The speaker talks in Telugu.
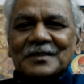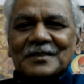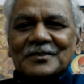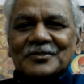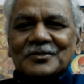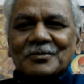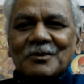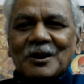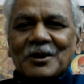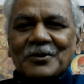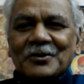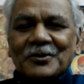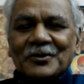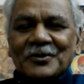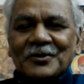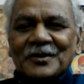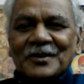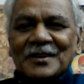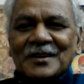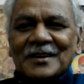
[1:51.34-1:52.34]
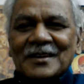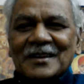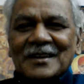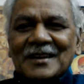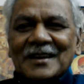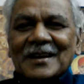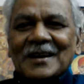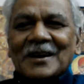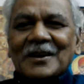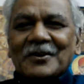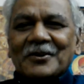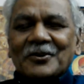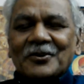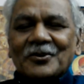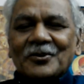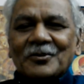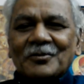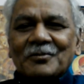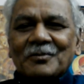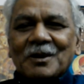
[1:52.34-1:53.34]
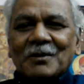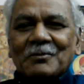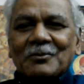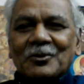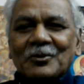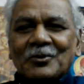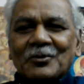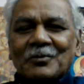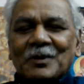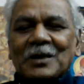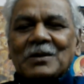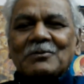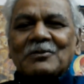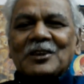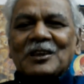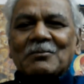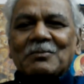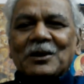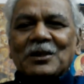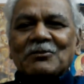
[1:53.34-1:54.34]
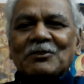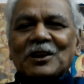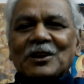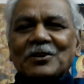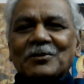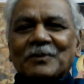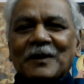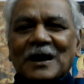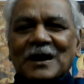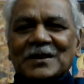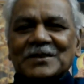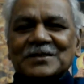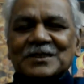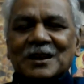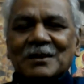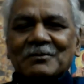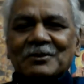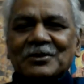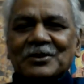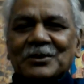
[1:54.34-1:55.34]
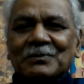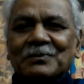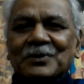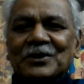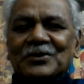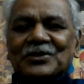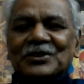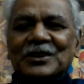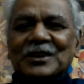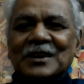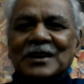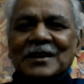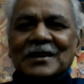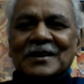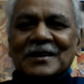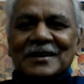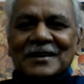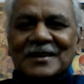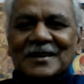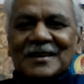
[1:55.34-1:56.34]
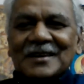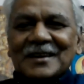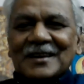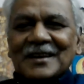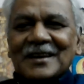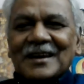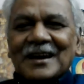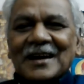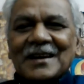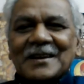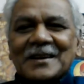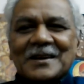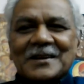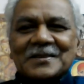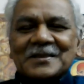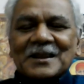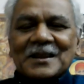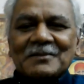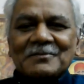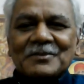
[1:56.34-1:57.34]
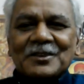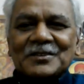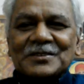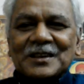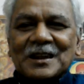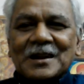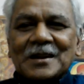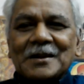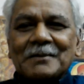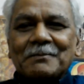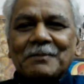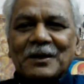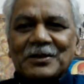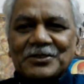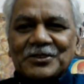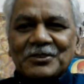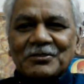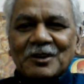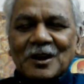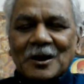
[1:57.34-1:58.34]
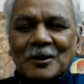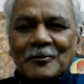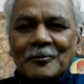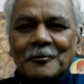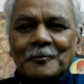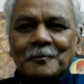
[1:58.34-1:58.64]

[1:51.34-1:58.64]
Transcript: సుమారు ఇండ్లకు మేము పదివేలు పదివేల రూపాయలు ఇచ్చినామని చెప్పేసి కార్యకర్తలు ఏం చేశారంటే పంచేవాళ్ళు